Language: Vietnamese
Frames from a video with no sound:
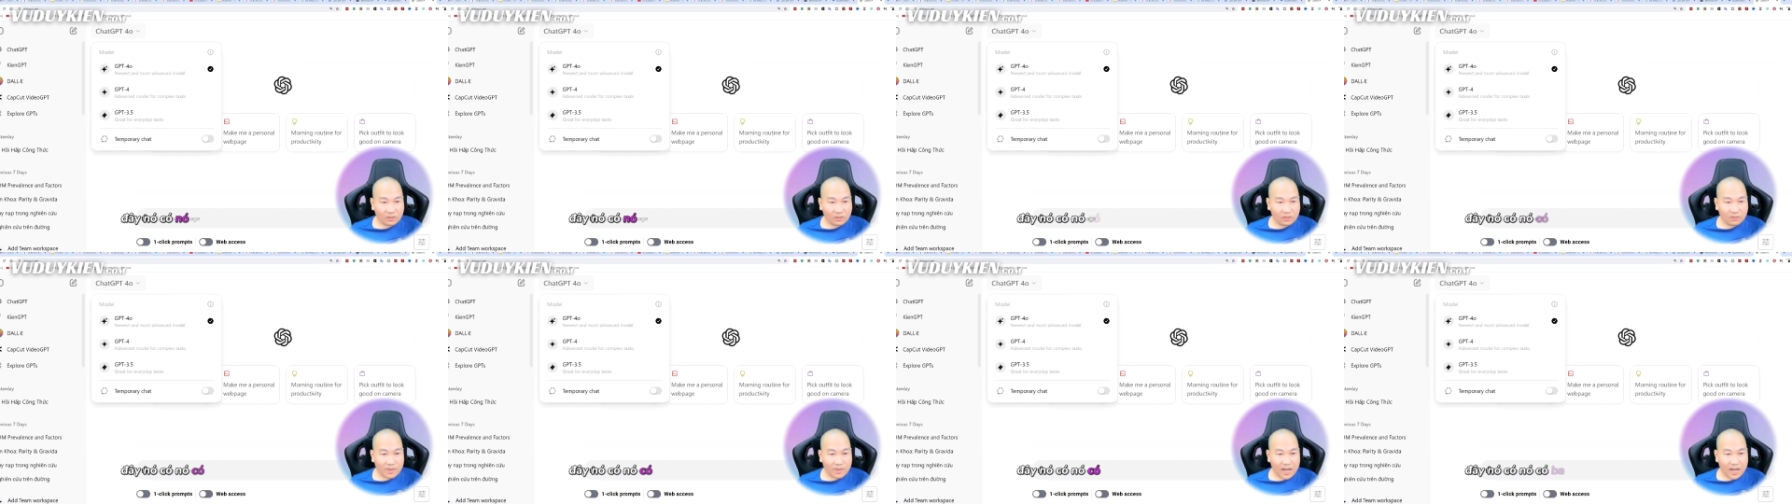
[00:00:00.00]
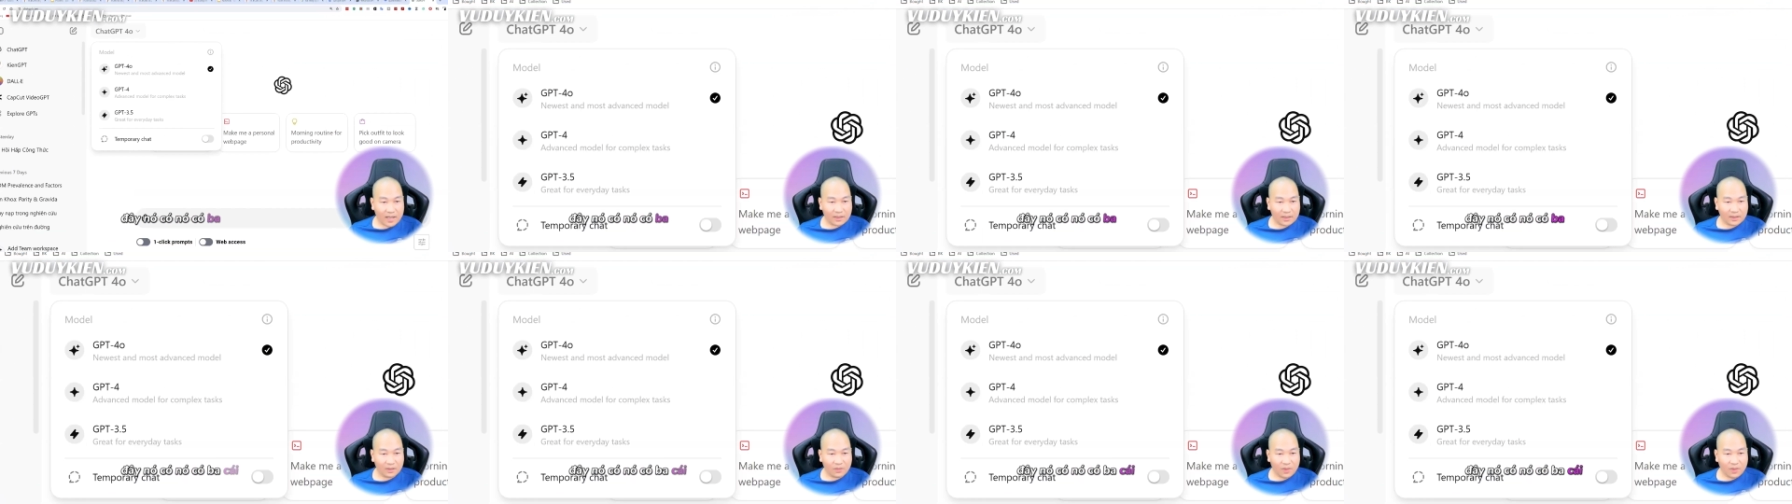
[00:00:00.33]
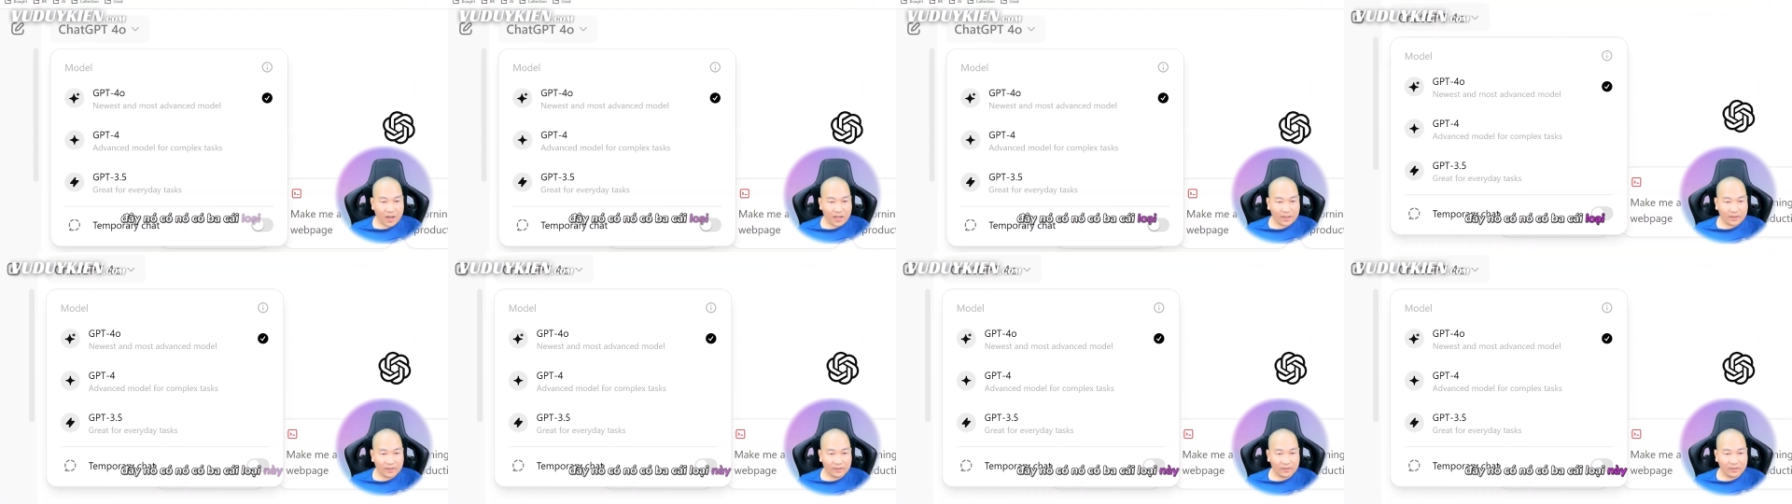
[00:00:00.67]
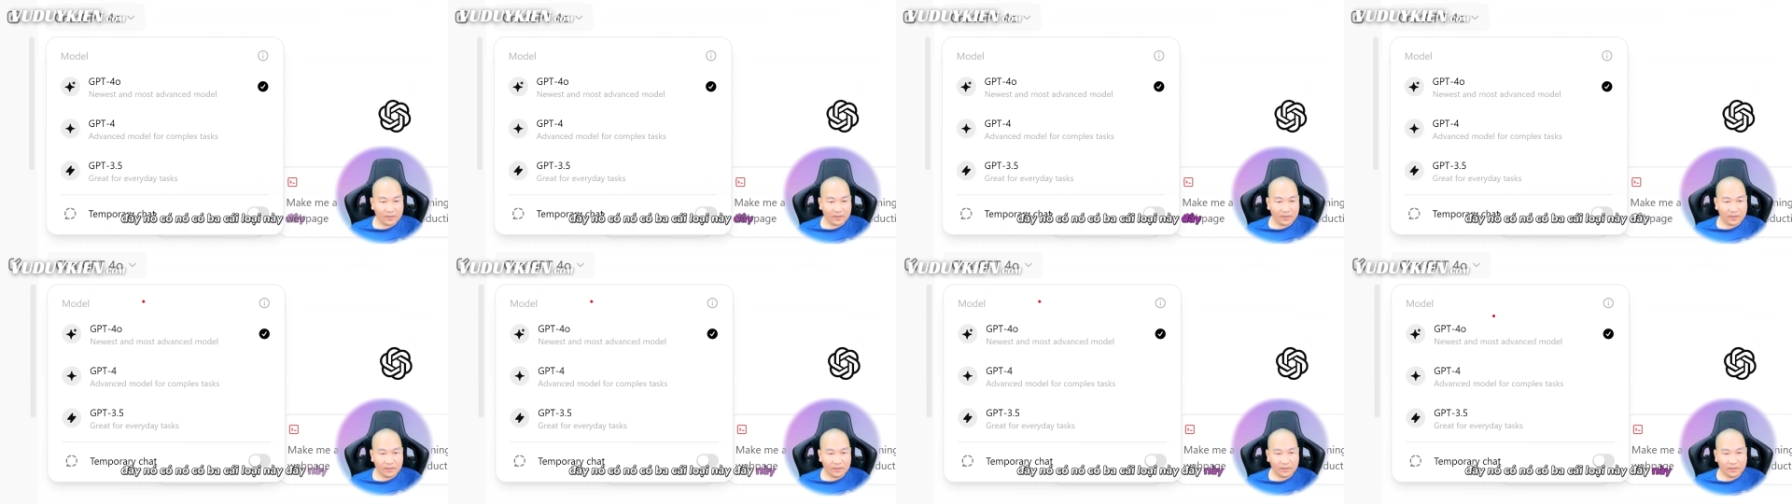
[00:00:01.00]
có 3 cái loại này
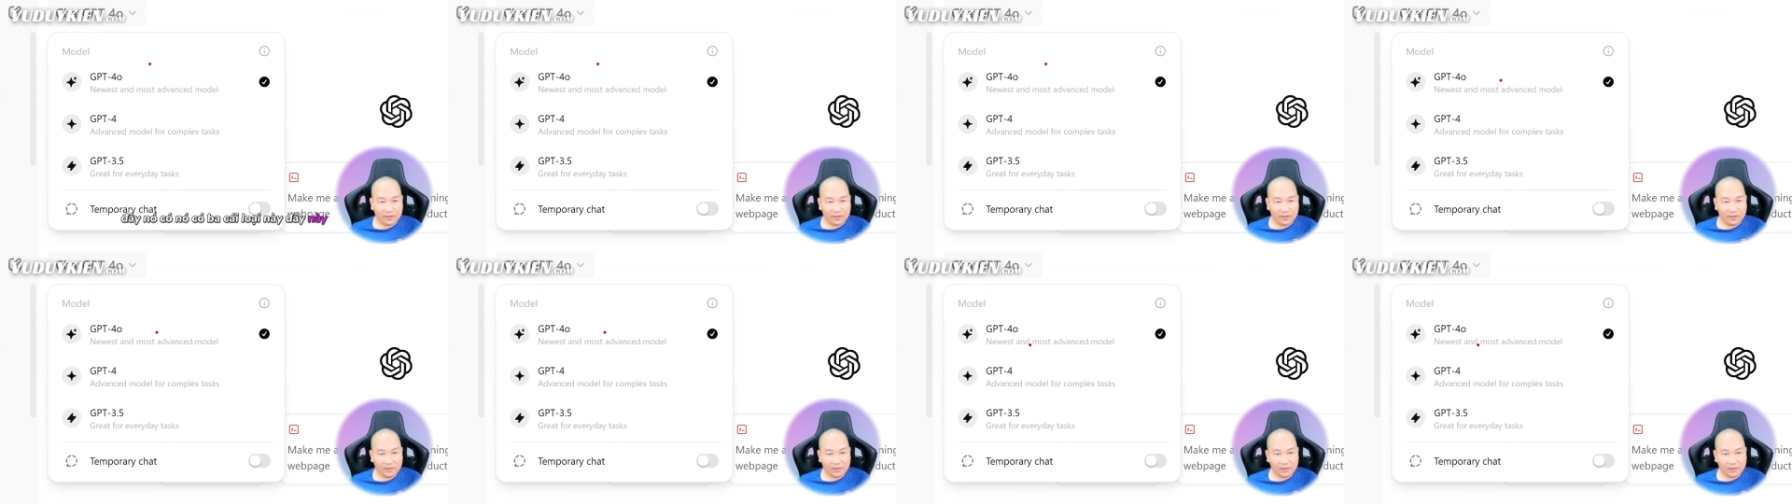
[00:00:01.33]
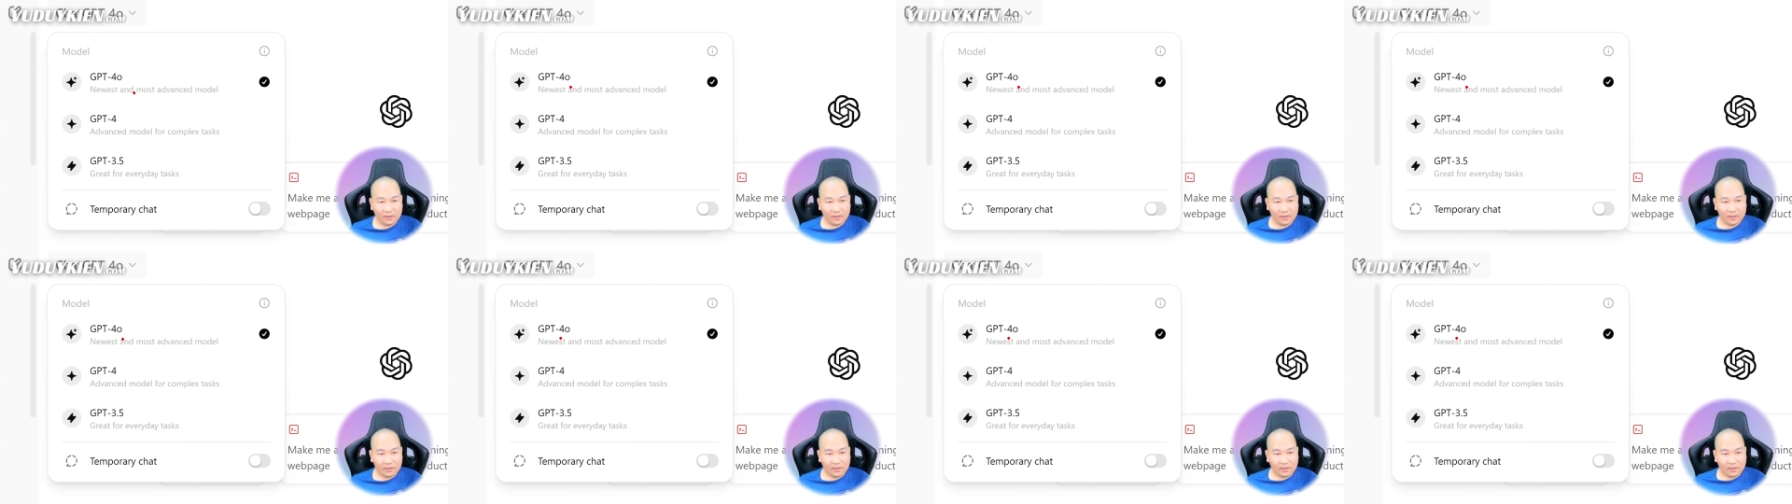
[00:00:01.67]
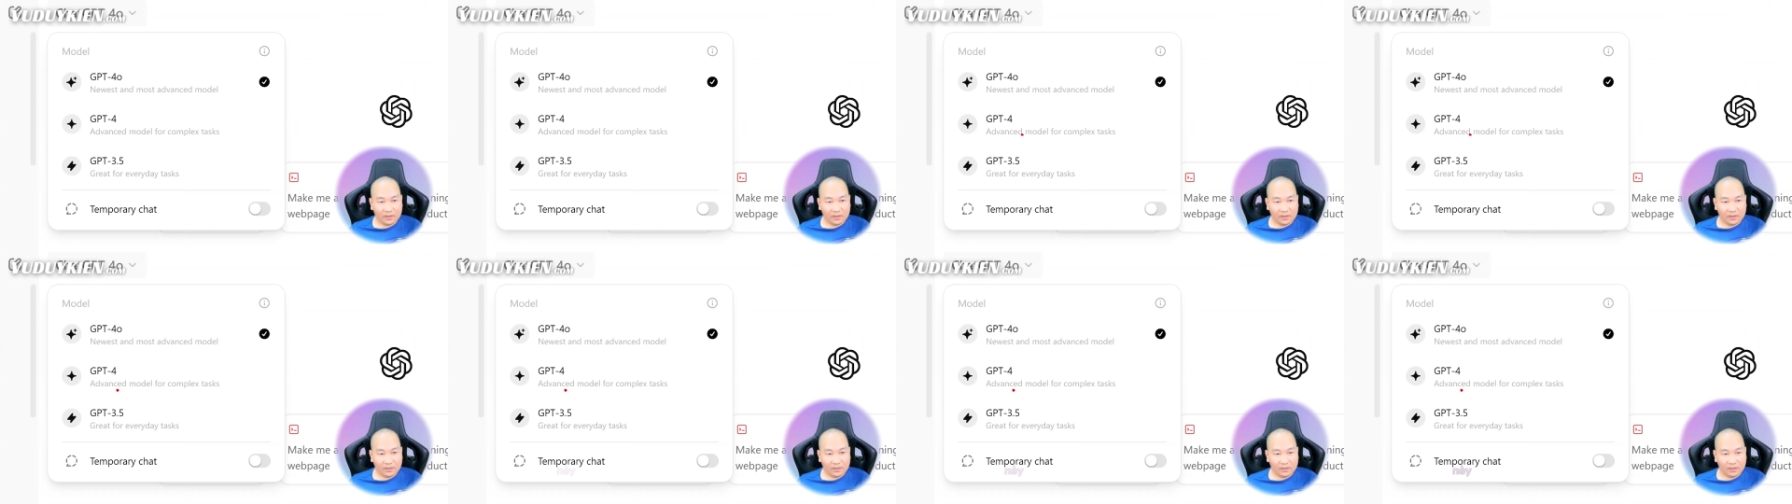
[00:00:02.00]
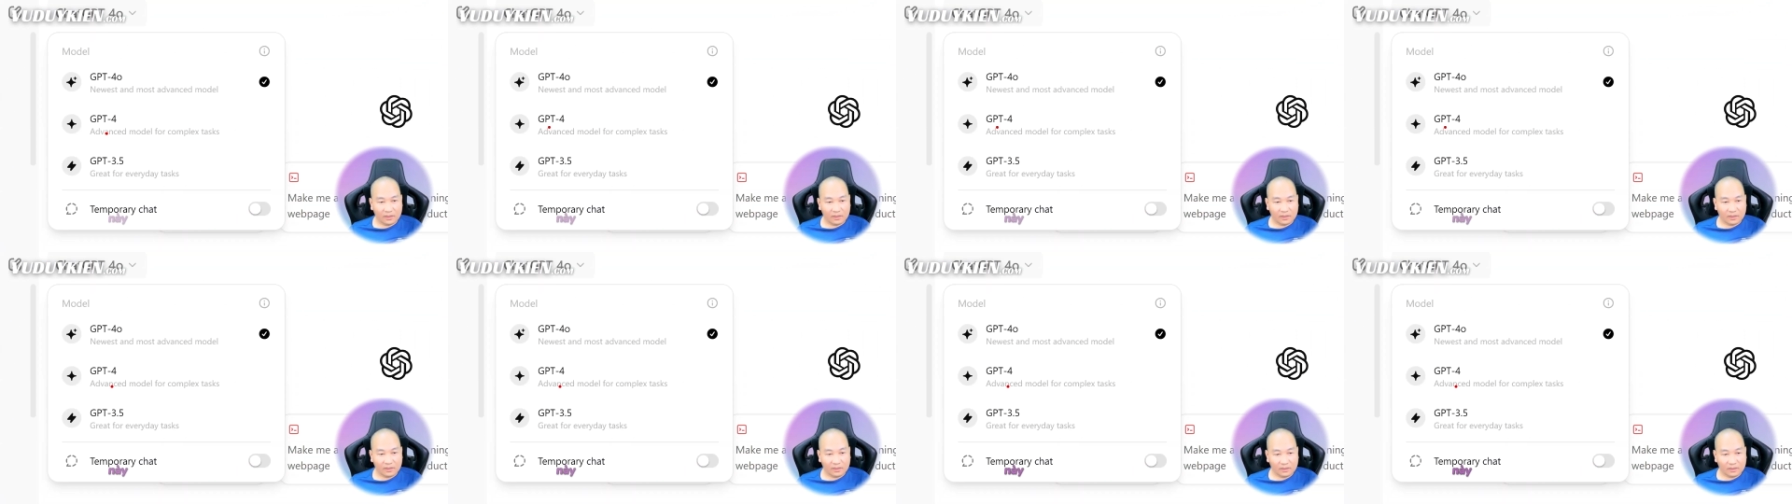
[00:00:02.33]
đây này.
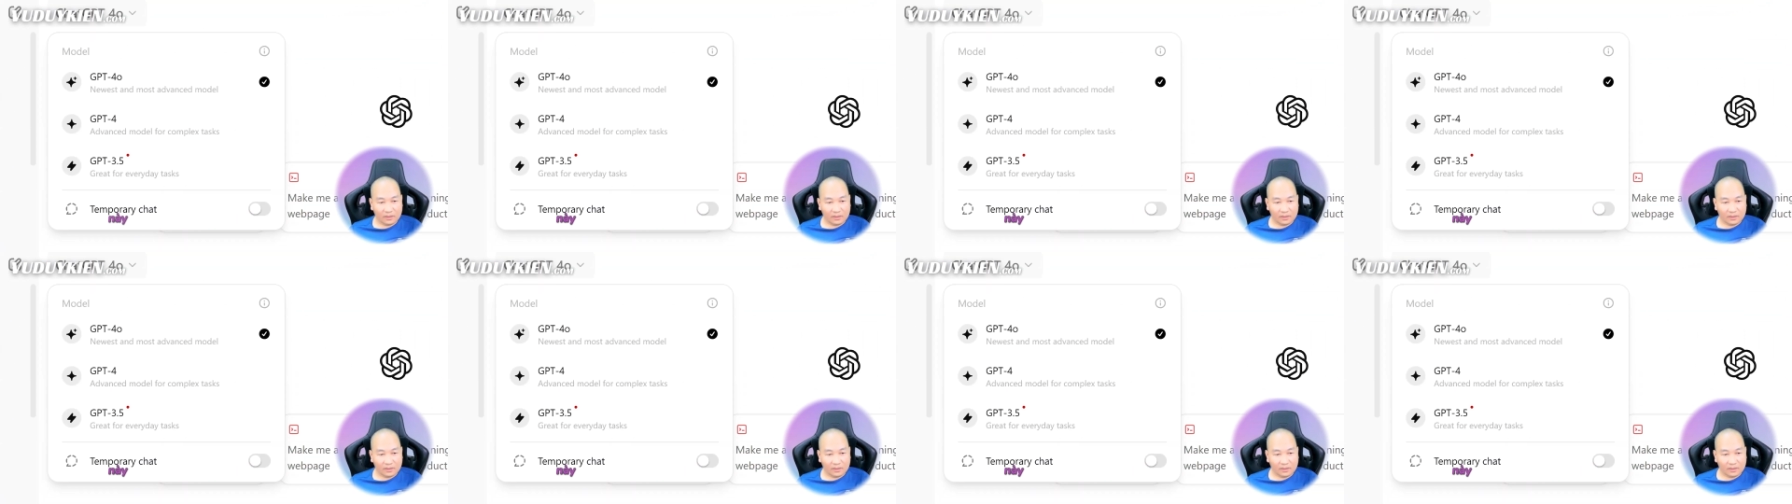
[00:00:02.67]
Này.